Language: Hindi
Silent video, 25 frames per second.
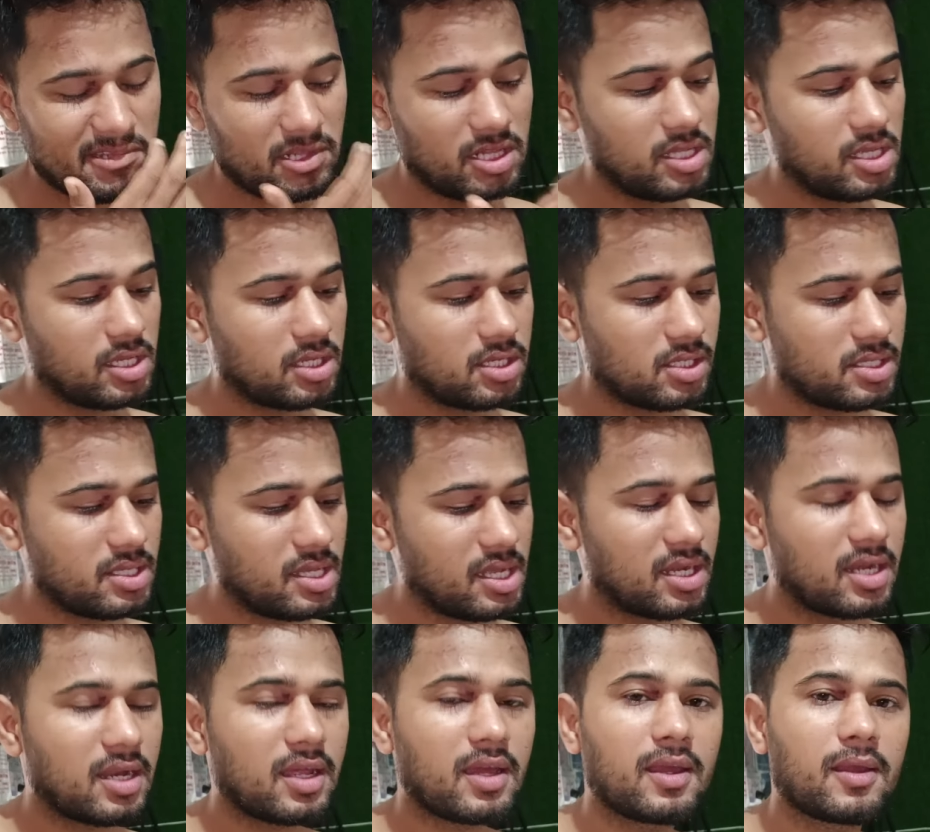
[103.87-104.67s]
लेके
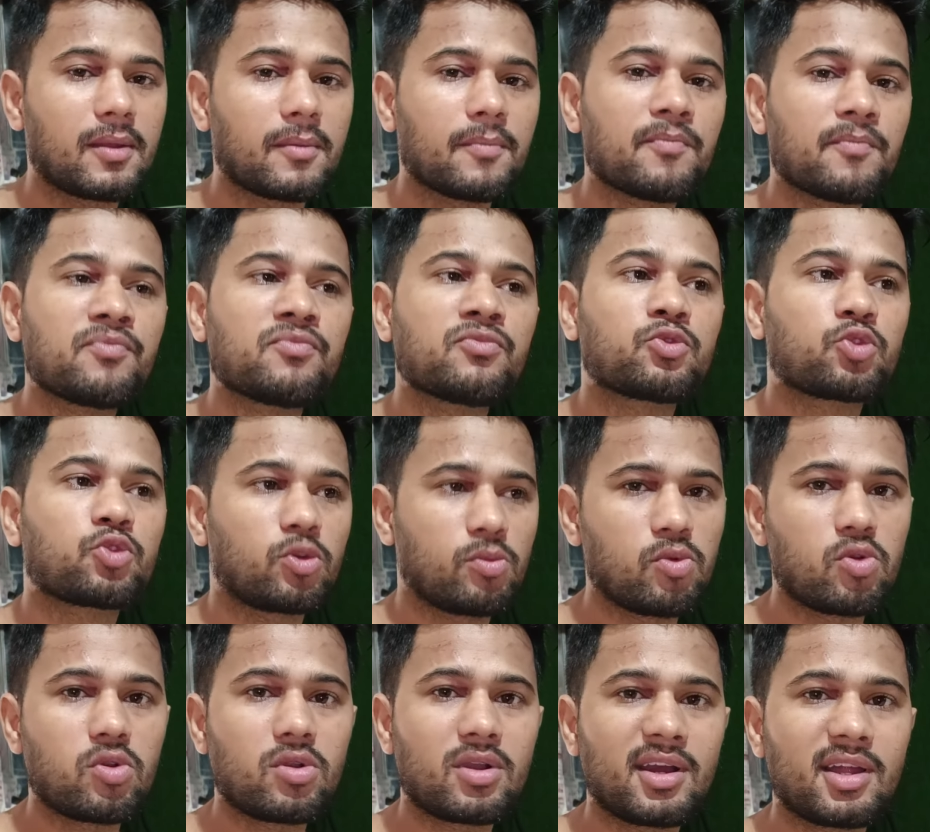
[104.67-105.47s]
जाना है तो
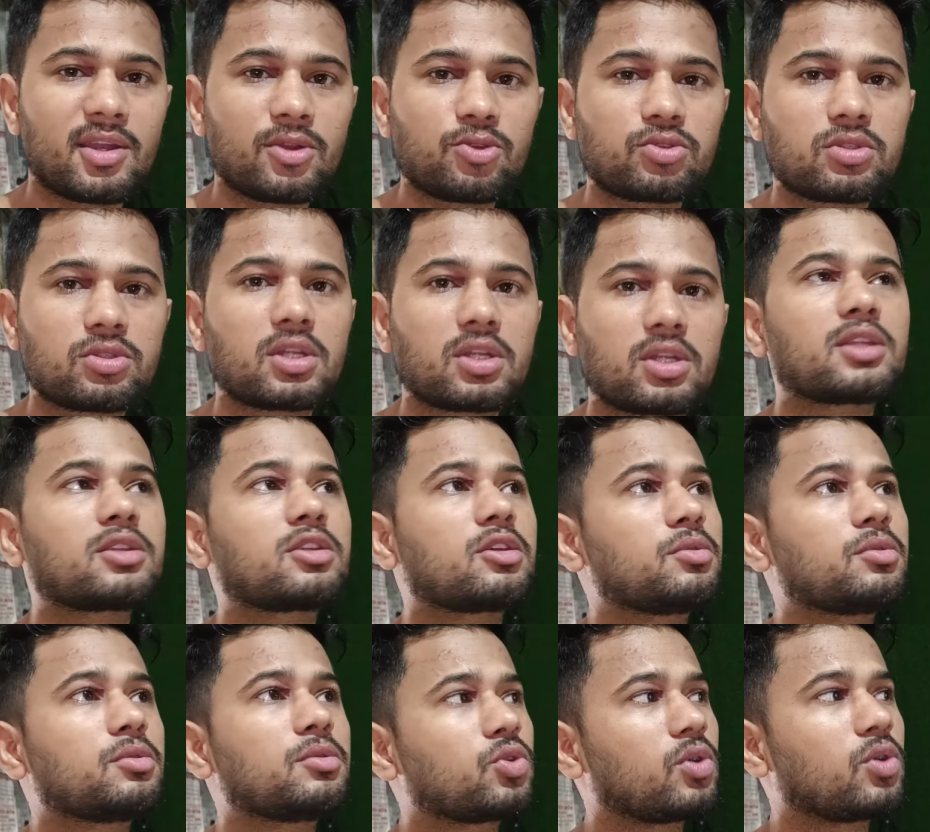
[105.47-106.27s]
बुखार उतरेगा
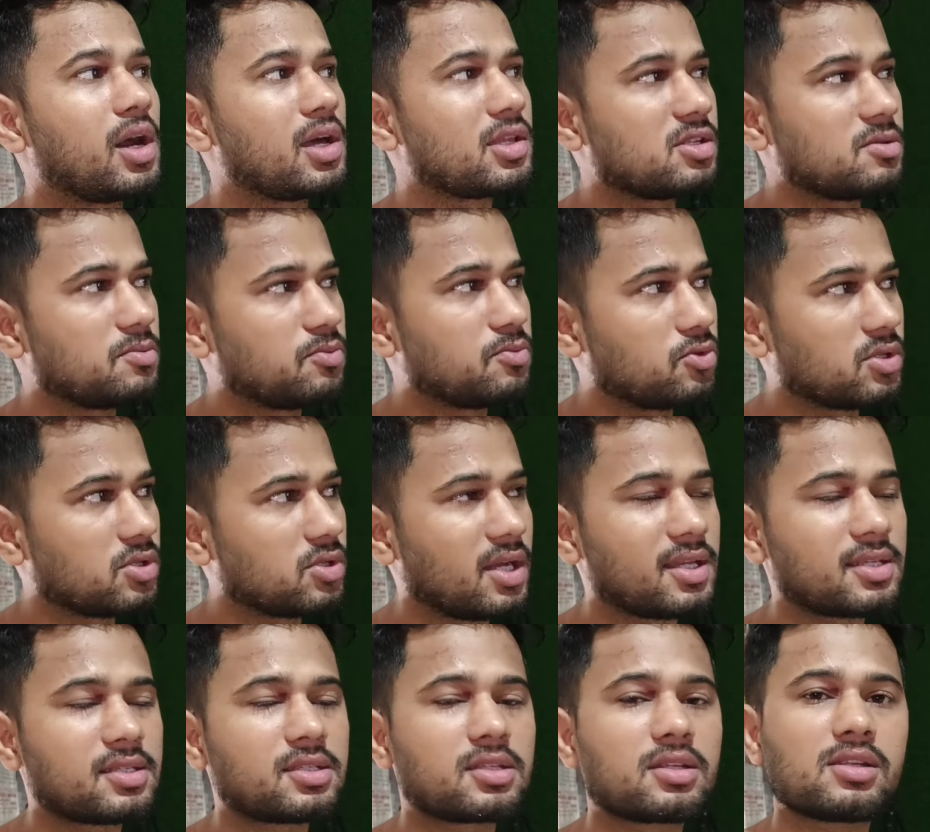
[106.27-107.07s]
तभी तो हाजीपुर
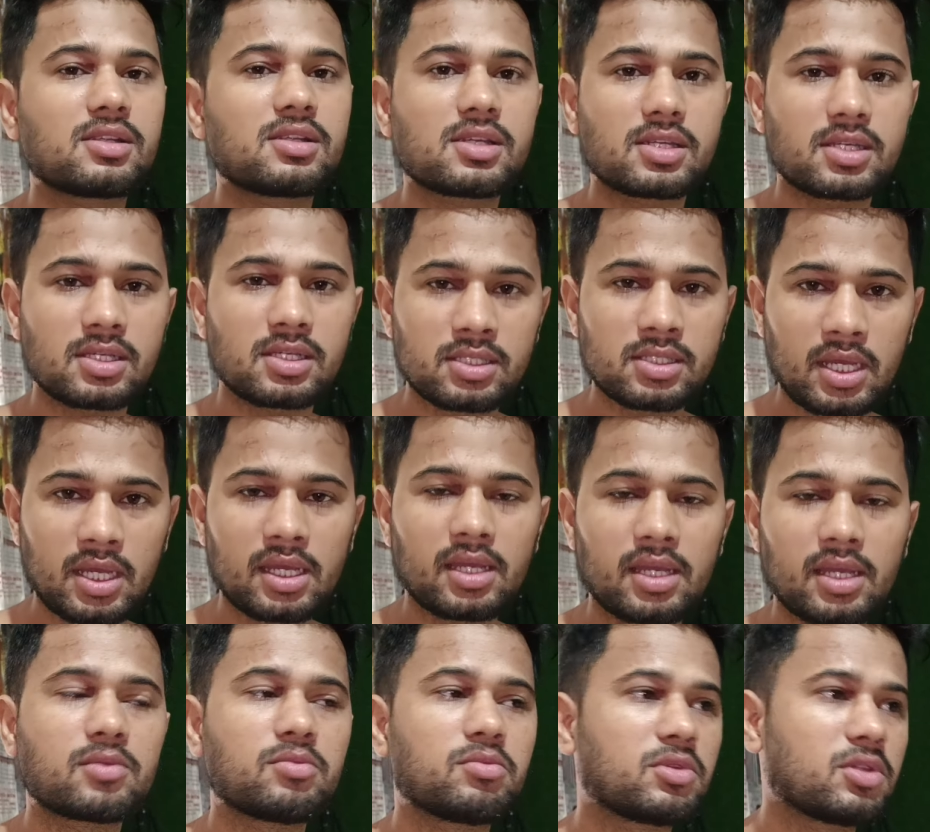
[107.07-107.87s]
यहाँ से लेके जाए
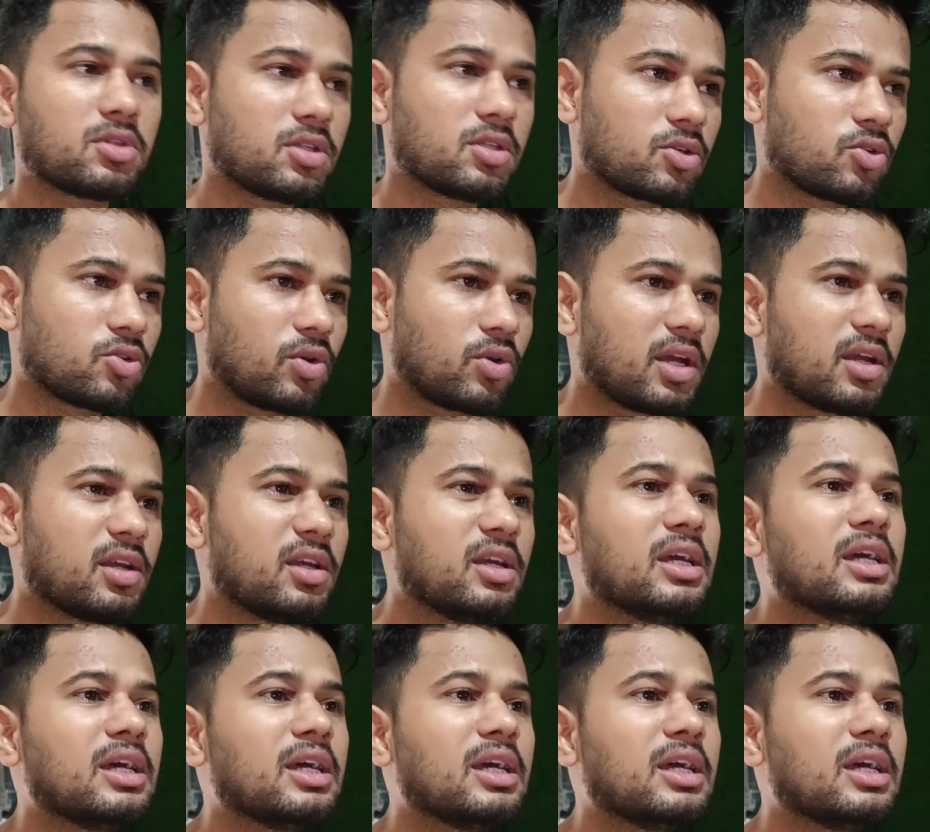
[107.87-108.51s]
आदमी दिखवाए